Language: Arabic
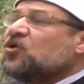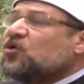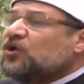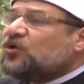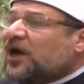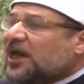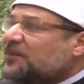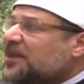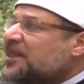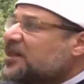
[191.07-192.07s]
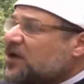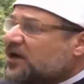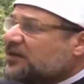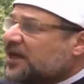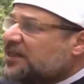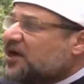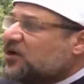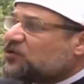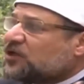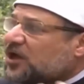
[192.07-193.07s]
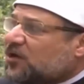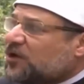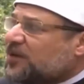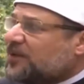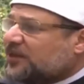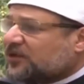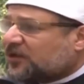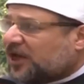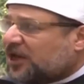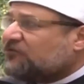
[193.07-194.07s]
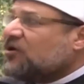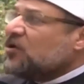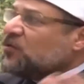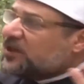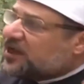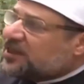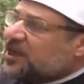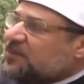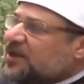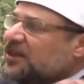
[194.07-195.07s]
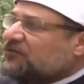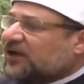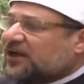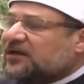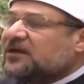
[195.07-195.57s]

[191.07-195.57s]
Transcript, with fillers: كل واحد منا ده وقت أن يأخذ القوي بيد الضعيف والغني بيد الفقير